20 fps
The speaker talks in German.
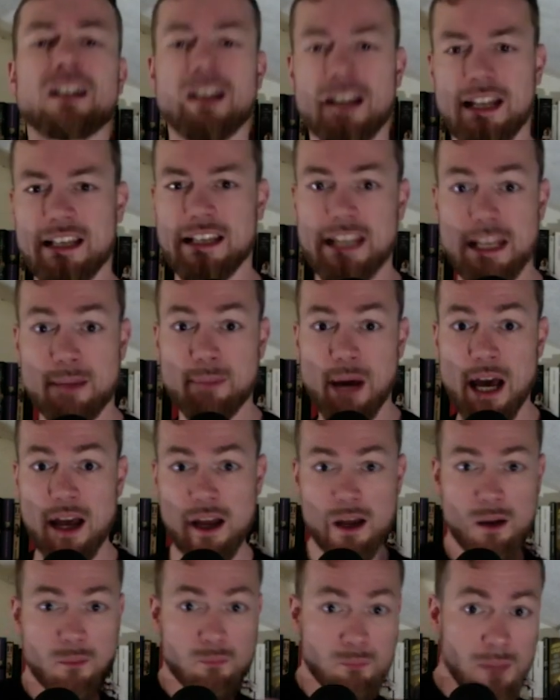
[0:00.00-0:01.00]
Leber,
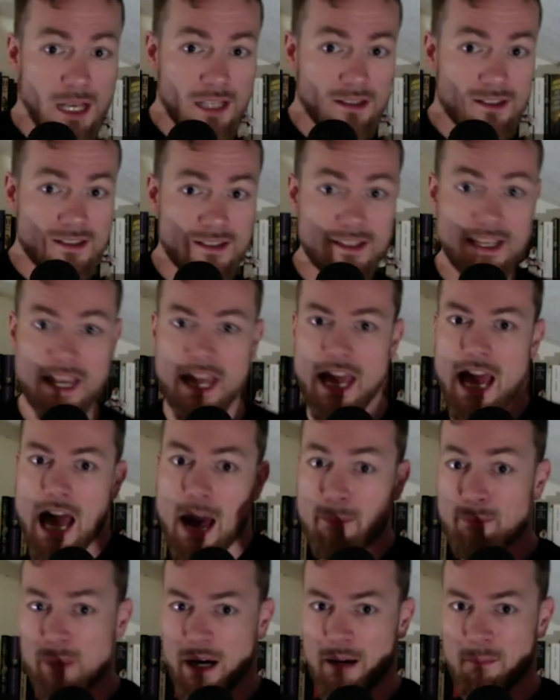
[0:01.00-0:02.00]
Milz,
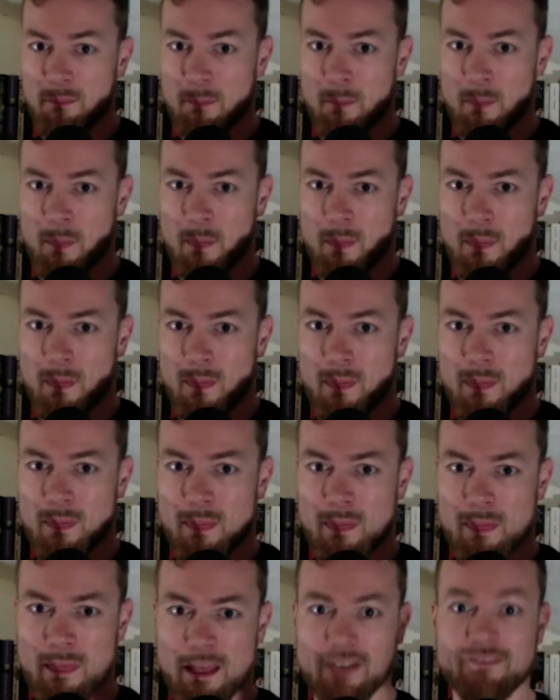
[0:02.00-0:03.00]
Appa.
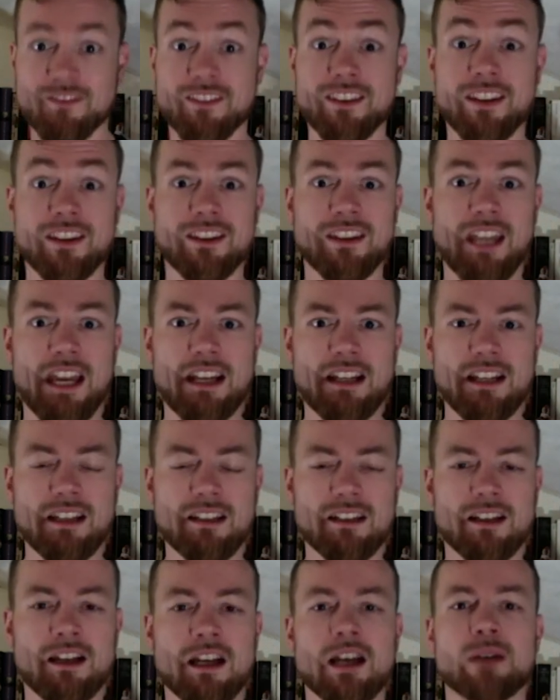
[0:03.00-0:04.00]

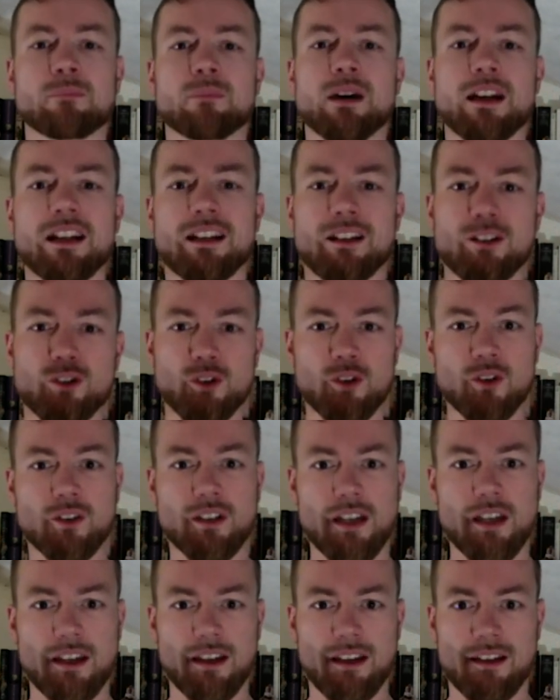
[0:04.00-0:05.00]
Täglich mehrere
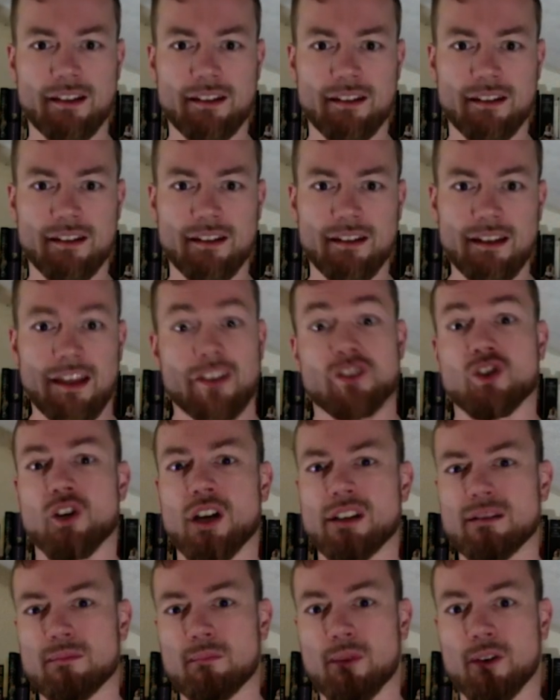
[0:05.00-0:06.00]
Durchgänge. Erst
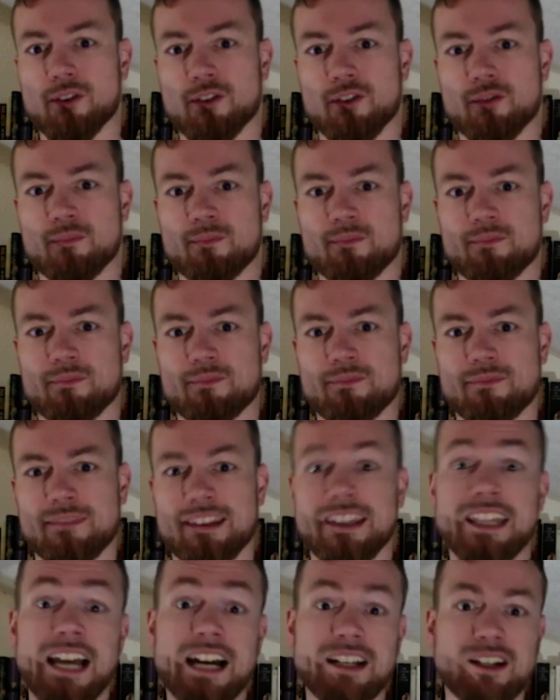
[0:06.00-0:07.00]
Schattenboxen,
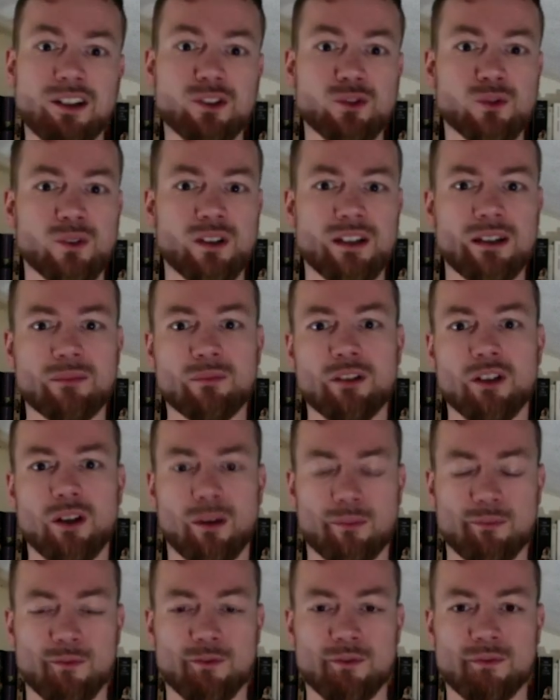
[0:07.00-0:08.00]
danach nur im
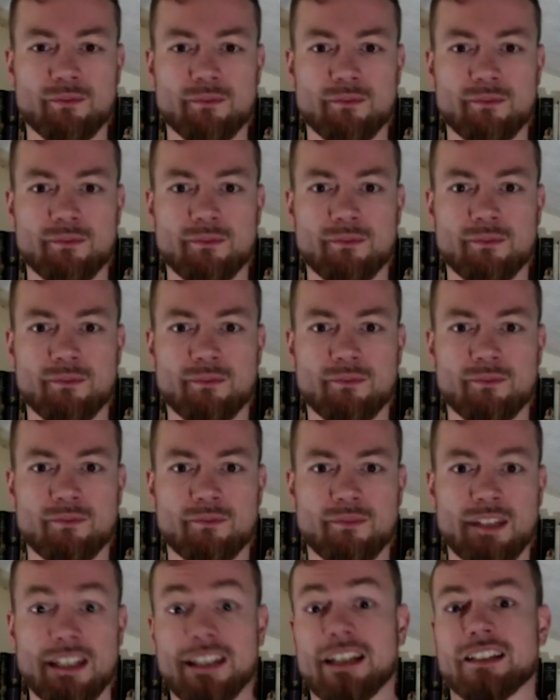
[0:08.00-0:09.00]
Kopf.
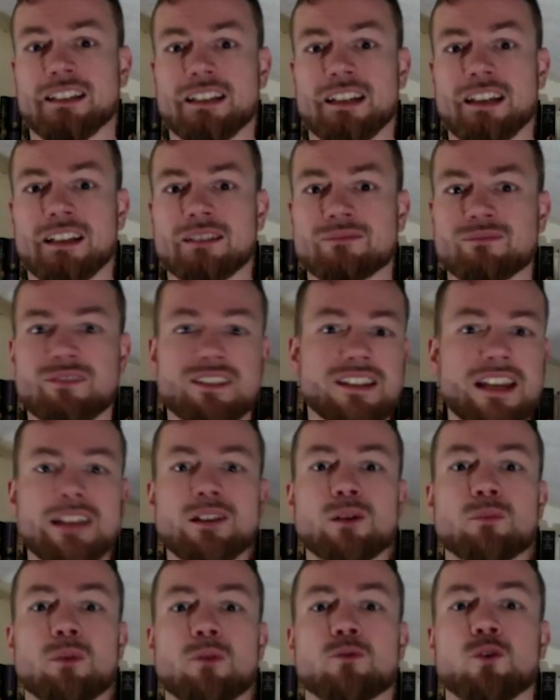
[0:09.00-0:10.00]
Ich hatte den
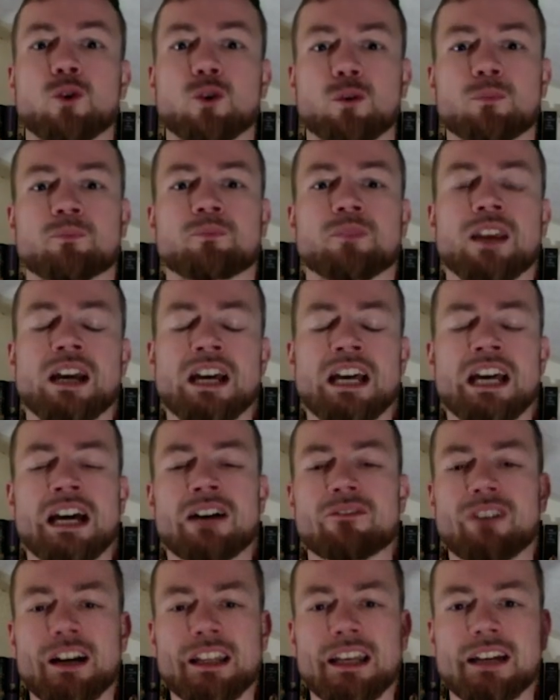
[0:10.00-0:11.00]
Zettel überflogen.
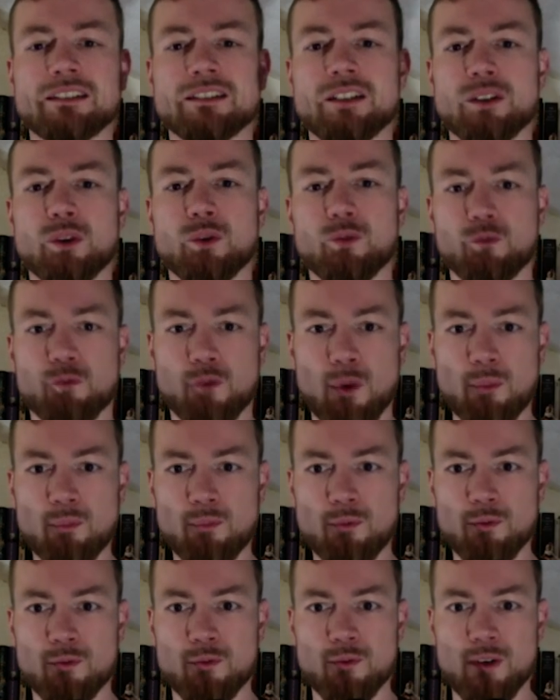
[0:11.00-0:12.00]
Variante
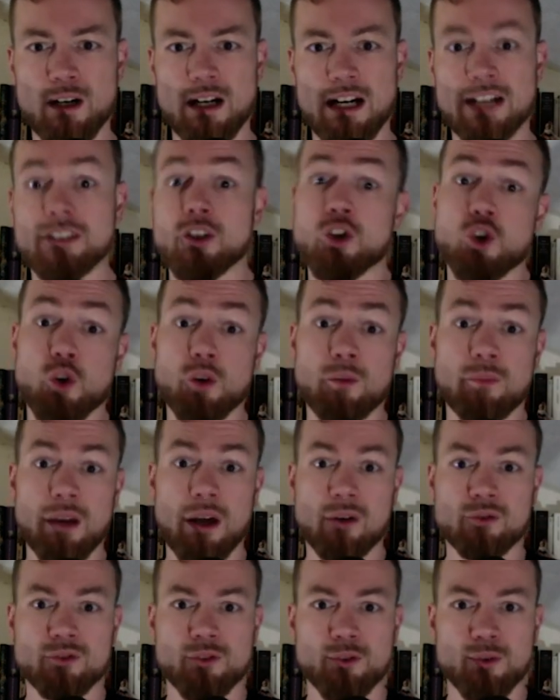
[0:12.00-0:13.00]
5 an der schönen
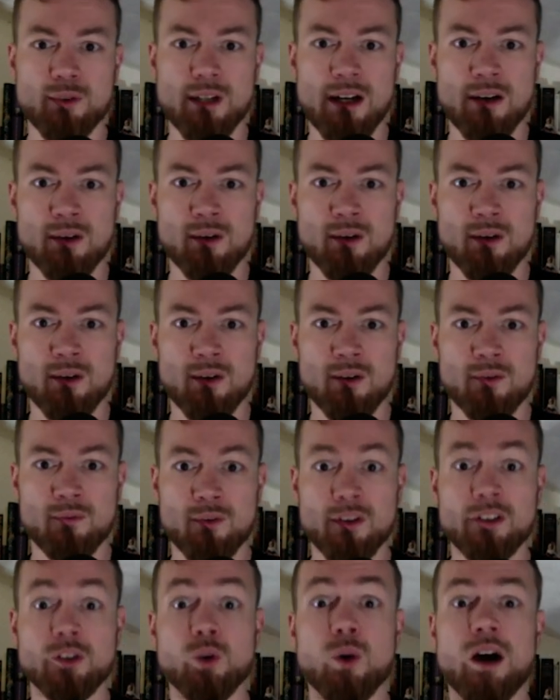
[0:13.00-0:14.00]
blauen Donau
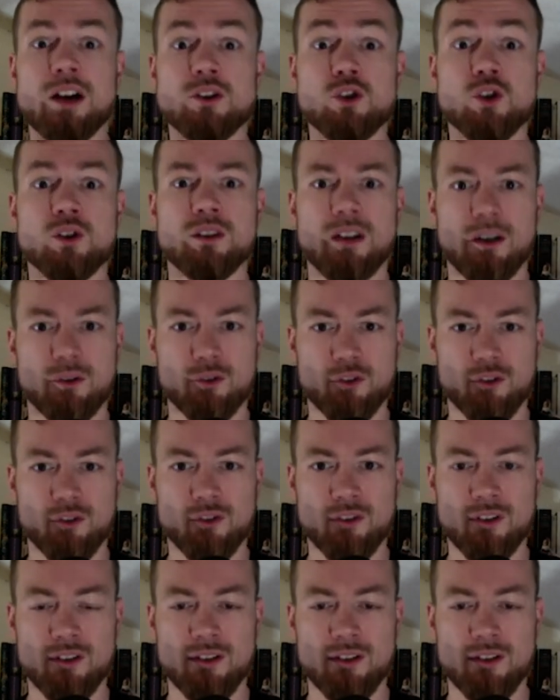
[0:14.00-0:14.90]
von Johann Strauß.